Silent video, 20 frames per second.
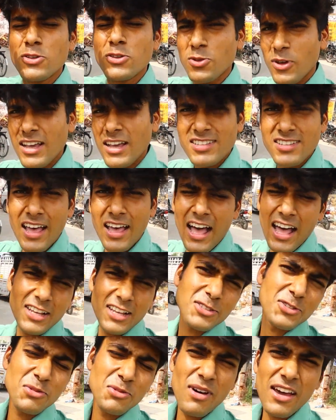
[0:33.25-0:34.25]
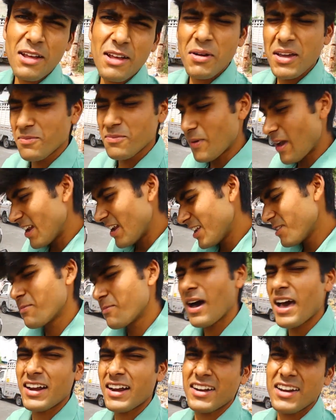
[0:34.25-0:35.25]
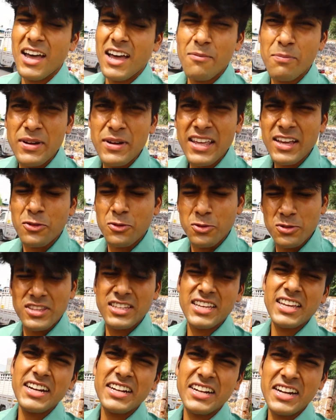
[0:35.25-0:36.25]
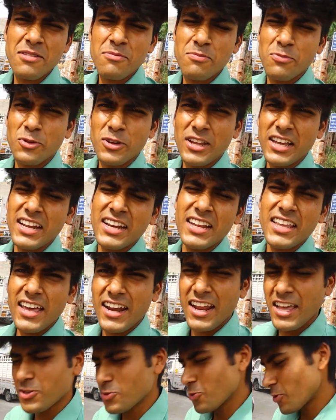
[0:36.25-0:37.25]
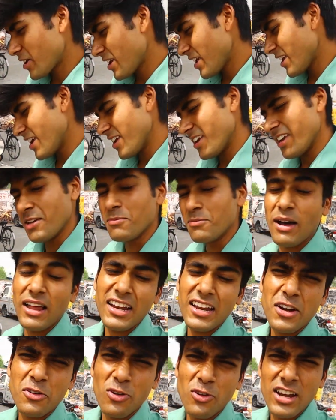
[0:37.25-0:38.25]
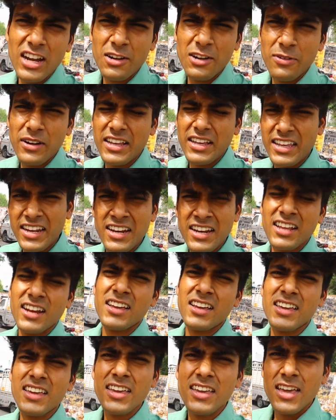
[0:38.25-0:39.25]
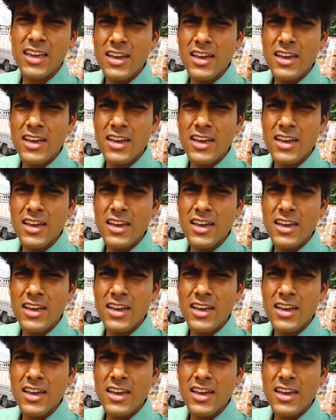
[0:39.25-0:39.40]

सो गाइस आज तुम्हारा भाई पहली बार अपनी खुद की ड्रीम पूरी करने जा रहा है जो कि हिमालयन रॉयल एनफील्ड ग्रीन कलर की